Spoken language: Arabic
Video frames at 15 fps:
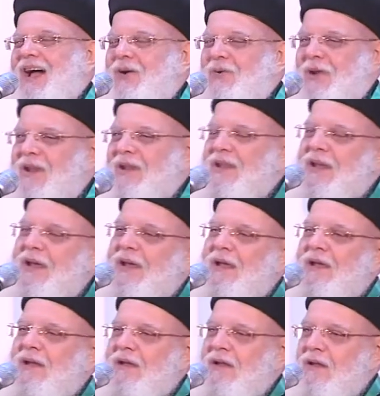أولا
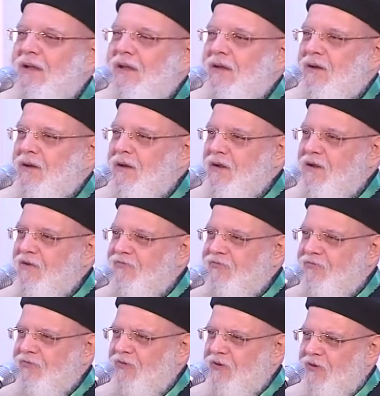آه، قرأنا
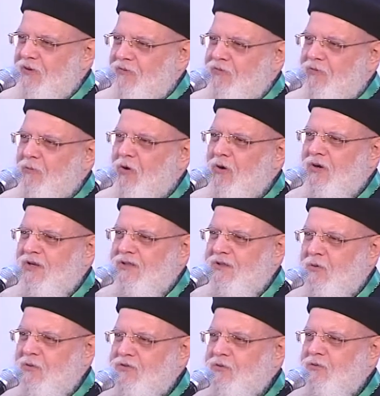في مواقع
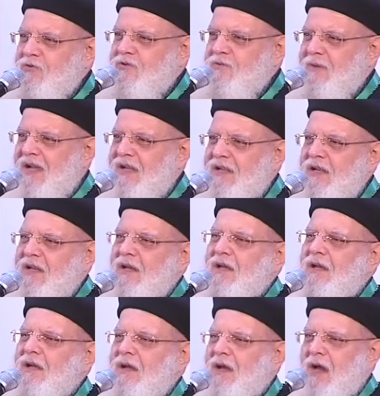التواصل الاجتماعي
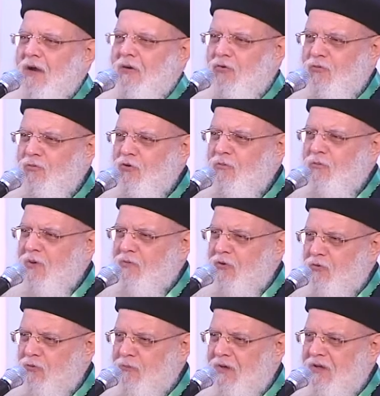عن قبول بابا
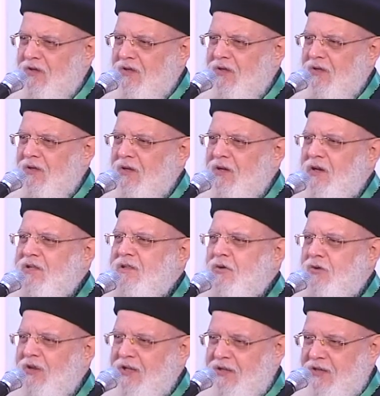روما
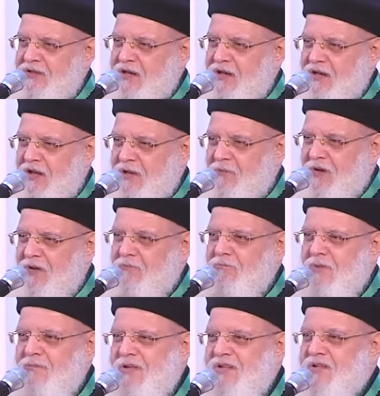لتوحيد عيد القيامة
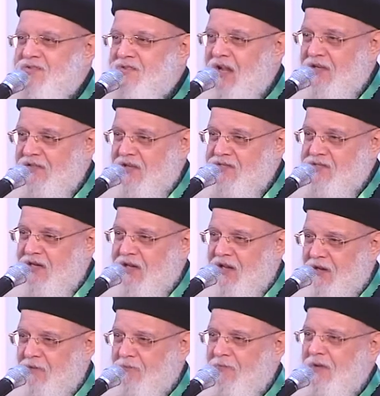ما مدى صحة هذا
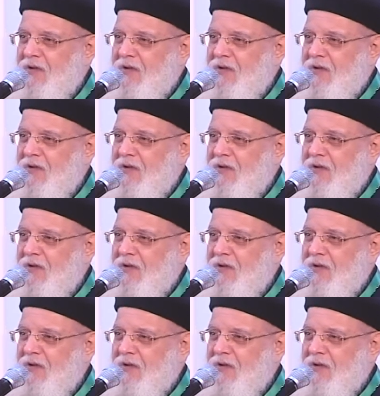الكلام؟